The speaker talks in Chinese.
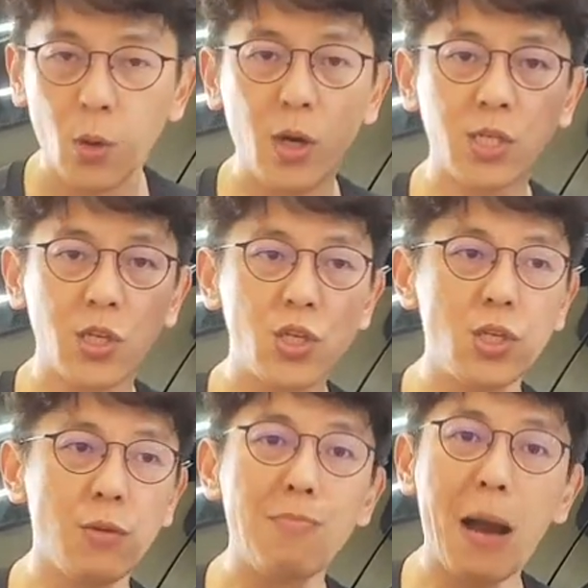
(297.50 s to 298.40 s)
或者
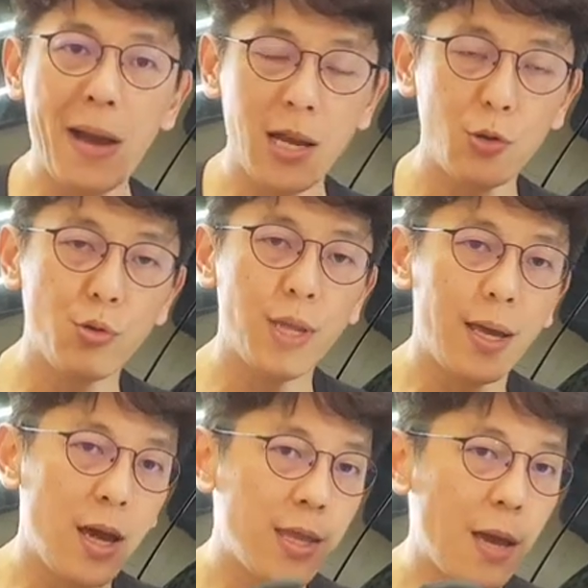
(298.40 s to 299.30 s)
是马牌的轮
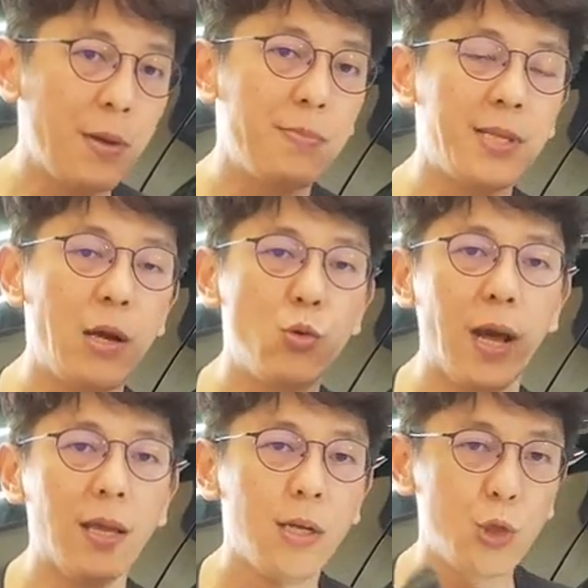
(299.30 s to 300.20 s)
胎，它的胎壁比较
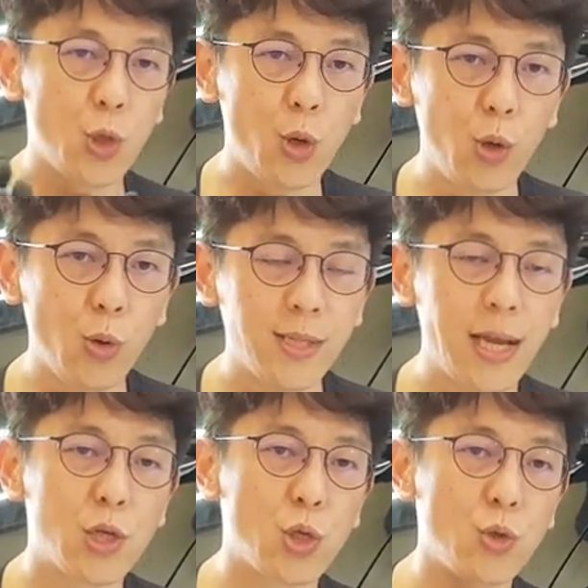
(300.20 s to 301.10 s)
软，就会落
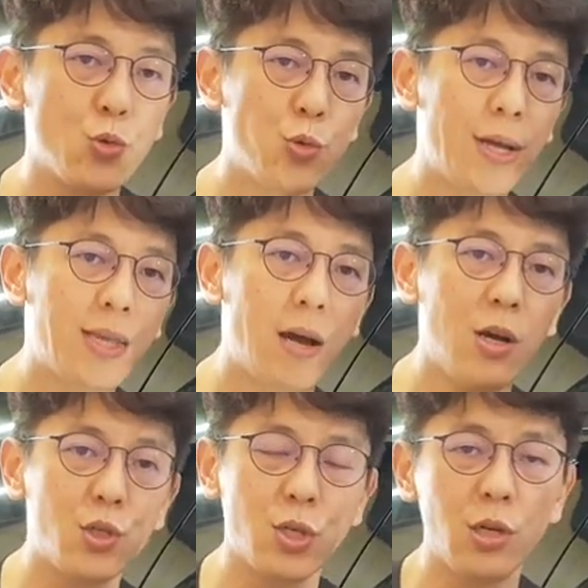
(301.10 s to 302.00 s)
在十五段到
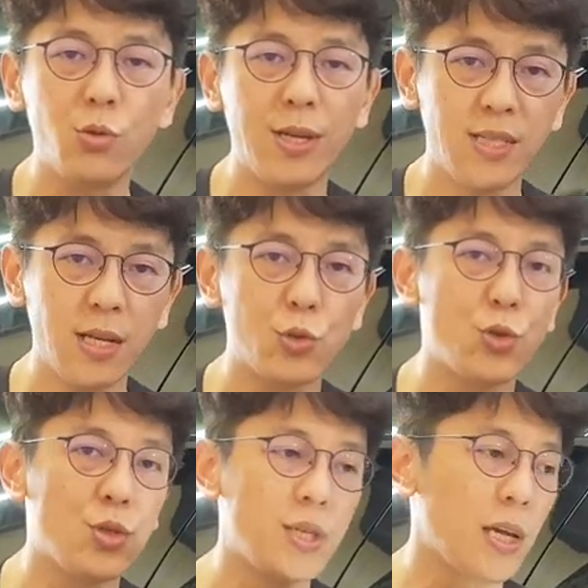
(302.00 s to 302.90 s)
二十二段这个
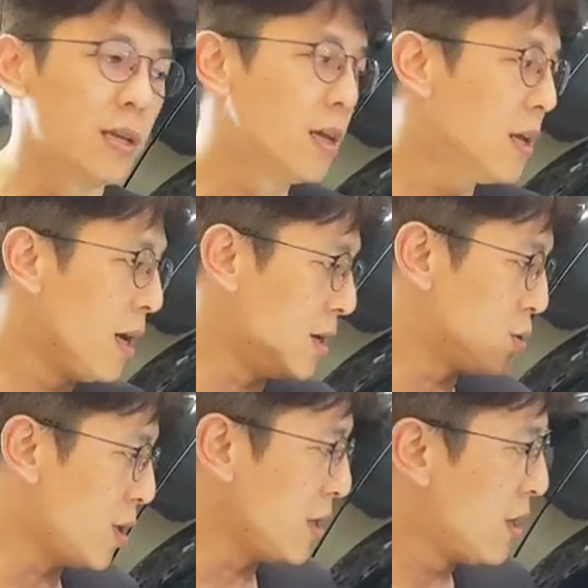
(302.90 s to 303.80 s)
区间。好，
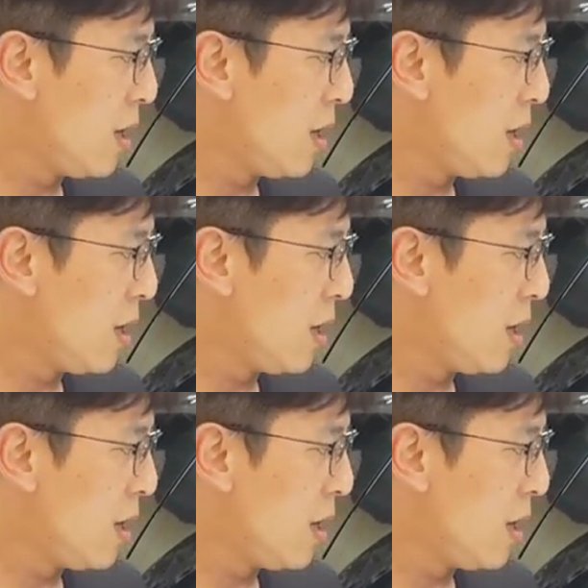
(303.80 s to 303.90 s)
所以